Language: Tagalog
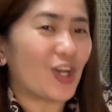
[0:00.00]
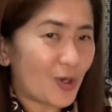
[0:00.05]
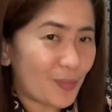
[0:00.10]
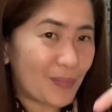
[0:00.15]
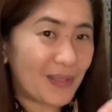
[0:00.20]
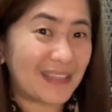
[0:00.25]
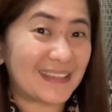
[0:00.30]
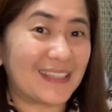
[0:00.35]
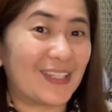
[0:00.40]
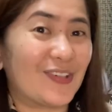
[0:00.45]

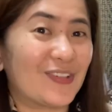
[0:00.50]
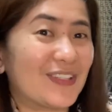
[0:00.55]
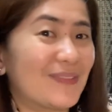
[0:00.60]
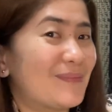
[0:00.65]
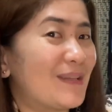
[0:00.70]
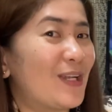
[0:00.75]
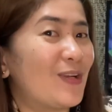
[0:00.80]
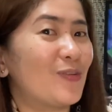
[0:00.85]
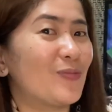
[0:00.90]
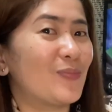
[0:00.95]
comment down
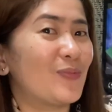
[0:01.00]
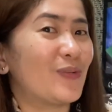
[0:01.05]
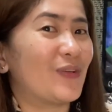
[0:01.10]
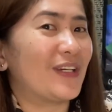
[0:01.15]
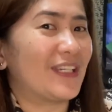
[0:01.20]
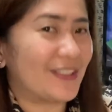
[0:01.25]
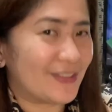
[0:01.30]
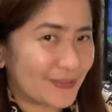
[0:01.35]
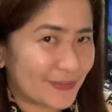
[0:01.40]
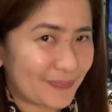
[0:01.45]
below po
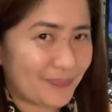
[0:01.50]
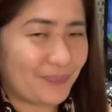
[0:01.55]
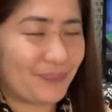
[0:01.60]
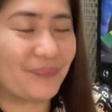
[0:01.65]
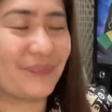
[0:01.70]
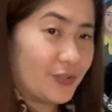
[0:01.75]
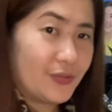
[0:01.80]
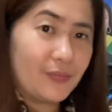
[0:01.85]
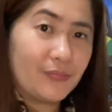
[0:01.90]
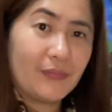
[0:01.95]
kayo.
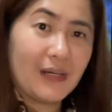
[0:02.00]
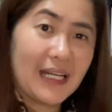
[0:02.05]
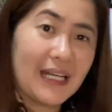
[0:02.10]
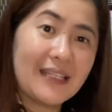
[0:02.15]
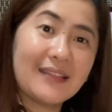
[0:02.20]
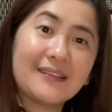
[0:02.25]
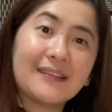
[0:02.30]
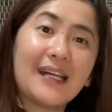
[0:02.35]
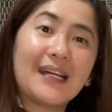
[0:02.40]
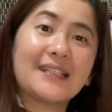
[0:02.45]

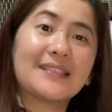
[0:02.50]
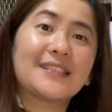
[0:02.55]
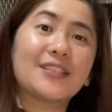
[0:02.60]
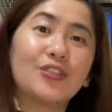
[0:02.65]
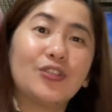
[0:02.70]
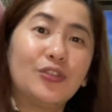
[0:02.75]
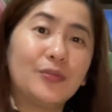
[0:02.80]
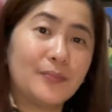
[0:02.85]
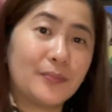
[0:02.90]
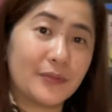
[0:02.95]
Maganda kasing
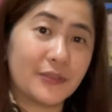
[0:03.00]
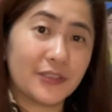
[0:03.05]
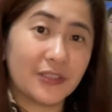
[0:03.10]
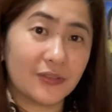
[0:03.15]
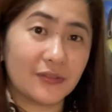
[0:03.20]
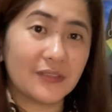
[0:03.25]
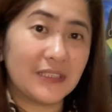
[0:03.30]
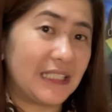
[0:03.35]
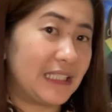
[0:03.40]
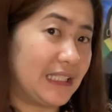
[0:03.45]

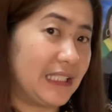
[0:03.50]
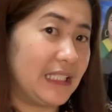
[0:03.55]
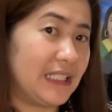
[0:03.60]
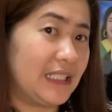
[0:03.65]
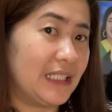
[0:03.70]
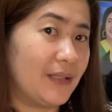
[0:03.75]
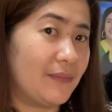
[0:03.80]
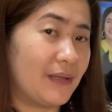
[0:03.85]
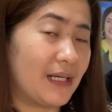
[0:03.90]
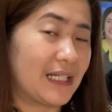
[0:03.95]
opportunity
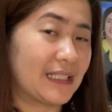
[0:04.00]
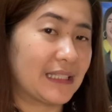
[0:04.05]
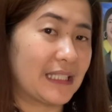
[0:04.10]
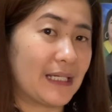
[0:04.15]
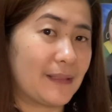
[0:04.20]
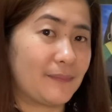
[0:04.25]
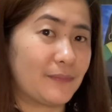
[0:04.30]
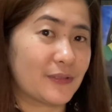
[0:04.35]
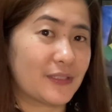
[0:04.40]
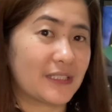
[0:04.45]
na
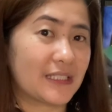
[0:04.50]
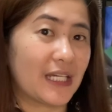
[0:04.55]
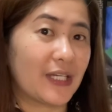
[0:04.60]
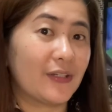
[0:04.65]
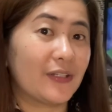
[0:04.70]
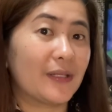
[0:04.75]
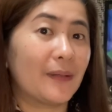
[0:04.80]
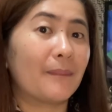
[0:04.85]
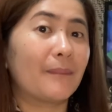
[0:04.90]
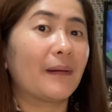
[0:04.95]
makatapos tayo
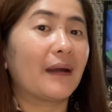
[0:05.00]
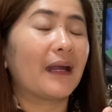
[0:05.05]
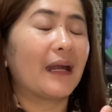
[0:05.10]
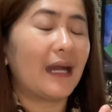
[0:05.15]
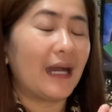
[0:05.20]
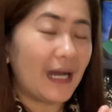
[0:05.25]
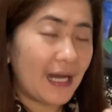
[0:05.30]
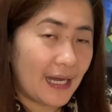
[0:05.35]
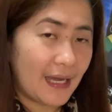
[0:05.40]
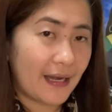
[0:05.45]
ng
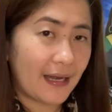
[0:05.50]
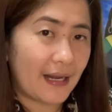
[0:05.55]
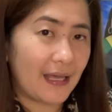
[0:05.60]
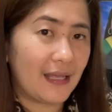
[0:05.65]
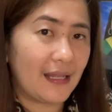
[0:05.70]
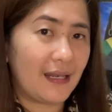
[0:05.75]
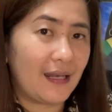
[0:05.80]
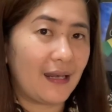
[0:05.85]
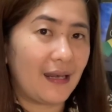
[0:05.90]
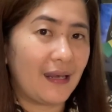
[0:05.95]

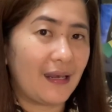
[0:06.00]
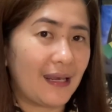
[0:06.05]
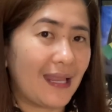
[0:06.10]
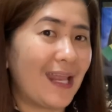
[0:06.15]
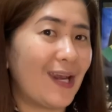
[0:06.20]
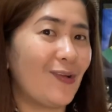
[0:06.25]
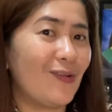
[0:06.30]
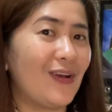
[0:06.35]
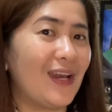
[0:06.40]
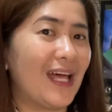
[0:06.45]
pag-aaral,
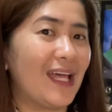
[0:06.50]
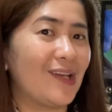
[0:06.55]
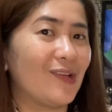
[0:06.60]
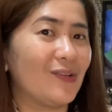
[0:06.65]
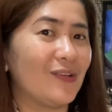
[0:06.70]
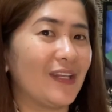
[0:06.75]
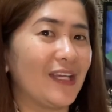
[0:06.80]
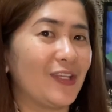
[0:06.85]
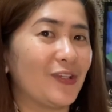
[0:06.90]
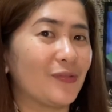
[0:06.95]
lalong lalo
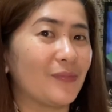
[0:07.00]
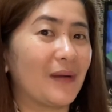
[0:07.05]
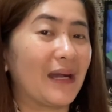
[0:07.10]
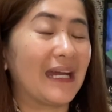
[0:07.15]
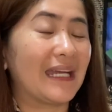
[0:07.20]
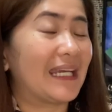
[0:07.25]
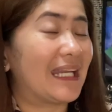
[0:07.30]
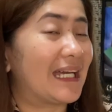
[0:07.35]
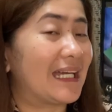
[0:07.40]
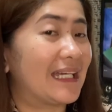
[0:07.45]
na yung mga
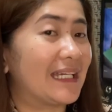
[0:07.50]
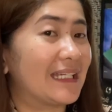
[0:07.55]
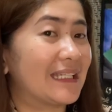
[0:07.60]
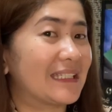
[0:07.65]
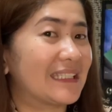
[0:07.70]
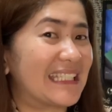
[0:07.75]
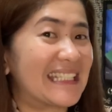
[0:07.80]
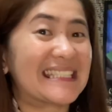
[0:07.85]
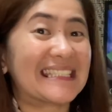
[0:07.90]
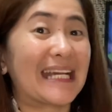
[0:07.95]
na,
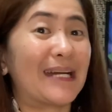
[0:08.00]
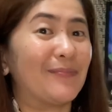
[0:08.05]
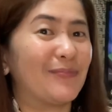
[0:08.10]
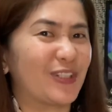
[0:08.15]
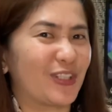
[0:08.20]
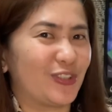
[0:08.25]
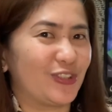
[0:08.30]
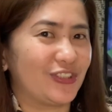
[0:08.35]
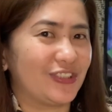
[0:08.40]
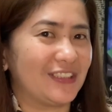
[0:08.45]
nasa
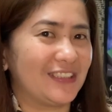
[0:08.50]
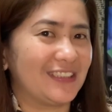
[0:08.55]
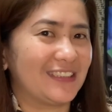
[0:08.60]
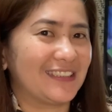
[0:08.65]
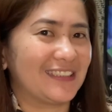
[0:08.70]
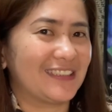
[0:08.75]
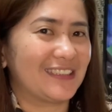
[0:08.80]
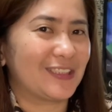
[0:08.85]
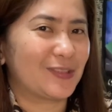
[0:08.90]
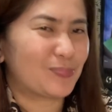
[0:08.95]
abroad.
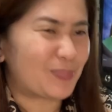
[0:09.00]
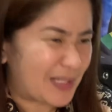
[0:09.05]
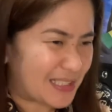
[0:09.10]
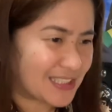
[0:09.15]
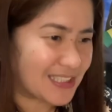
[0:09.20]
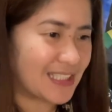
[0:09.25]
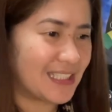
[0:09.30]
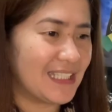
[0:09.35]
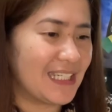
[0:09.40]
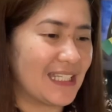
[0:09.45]

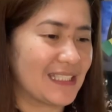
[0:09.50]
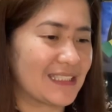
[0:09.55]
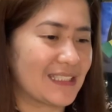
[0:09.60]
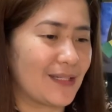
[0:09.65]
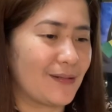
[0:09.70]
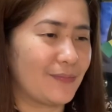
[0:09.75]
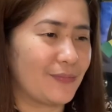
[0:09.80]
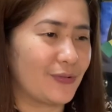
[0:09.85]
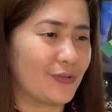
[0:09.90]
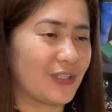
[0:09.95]
Especially nasa
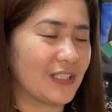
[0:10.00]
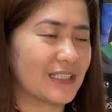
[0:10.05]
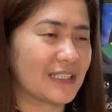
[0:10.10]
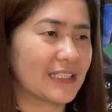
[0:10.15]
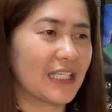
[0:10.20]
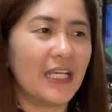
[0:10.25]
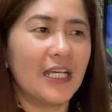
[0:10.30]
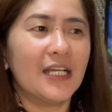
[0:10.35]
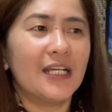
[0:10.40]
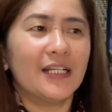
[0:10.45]
abroad kasi
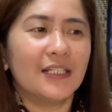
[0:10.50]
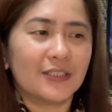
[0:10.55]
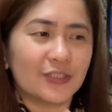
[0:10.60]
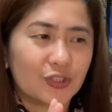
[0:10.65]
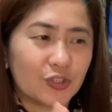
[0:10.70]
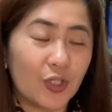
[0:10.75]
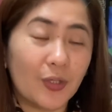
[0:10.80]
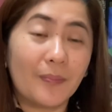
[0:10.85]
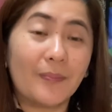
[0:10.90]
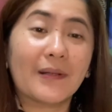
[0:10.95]

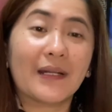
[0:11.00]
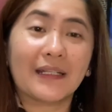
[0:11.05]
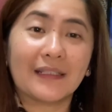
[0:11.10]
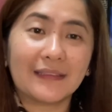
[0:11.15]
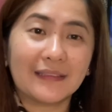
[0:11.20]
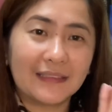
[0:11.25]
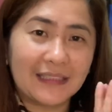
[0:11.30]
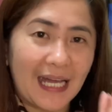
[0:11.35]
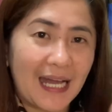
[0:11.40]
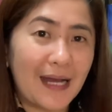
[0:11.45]
sobrang
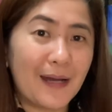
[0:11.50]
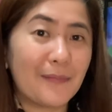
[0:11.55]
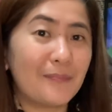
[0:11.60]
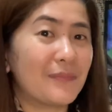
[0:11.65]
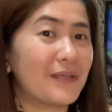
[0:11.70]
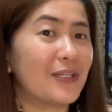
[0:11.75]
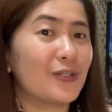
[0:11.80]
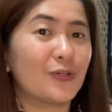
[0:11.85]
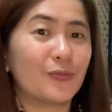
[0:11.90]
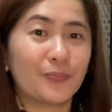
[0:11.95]

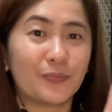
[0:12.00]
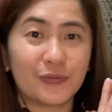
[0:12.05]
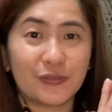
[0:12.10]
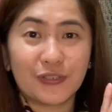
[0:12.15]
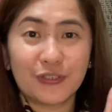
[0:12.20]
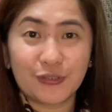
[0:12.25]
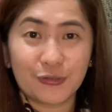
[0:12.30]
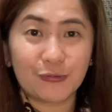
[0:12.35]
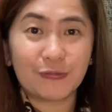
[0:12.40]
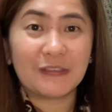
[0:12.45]
daming
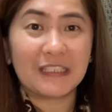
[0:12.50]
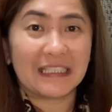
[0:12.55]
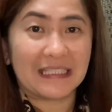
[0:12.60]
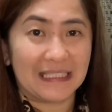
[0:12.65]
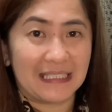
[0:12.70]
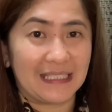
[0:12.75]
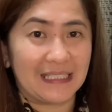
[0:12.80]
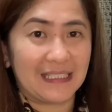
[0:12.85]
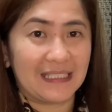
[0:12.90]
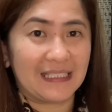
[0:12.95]

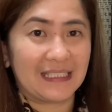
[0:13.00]
opportunity